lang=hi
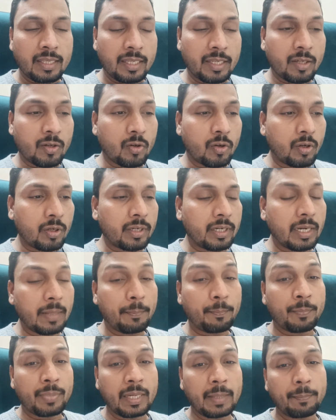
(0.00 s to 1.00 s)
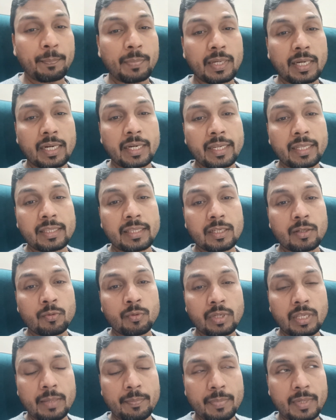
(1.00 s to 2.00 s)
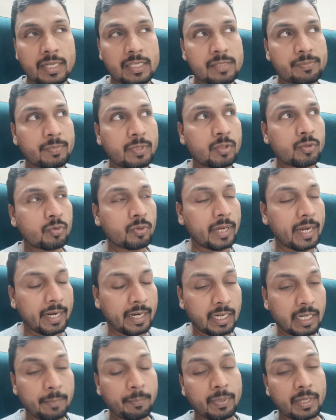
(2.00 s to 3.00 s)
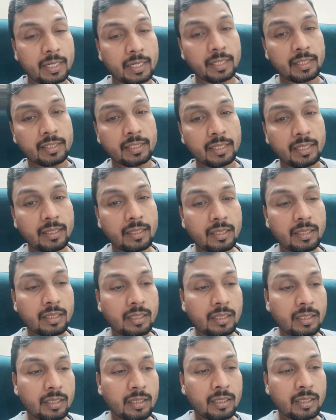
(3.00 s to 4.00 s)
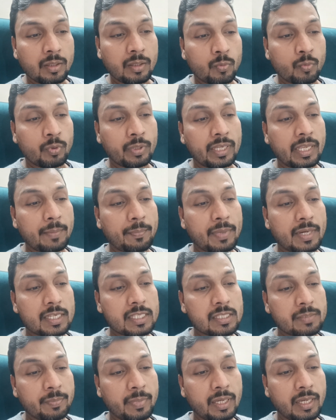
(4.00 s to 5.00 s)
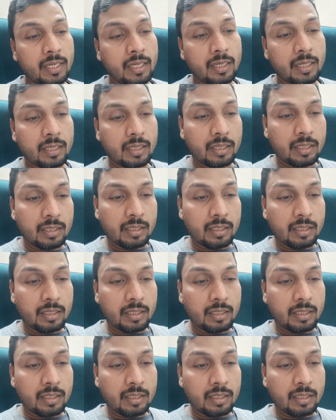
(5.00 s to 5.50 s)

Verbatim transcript: ये ऑलरेडी प्री प्लानिंग था उनके पास में जो एंटी पार्टी थे उनके पास में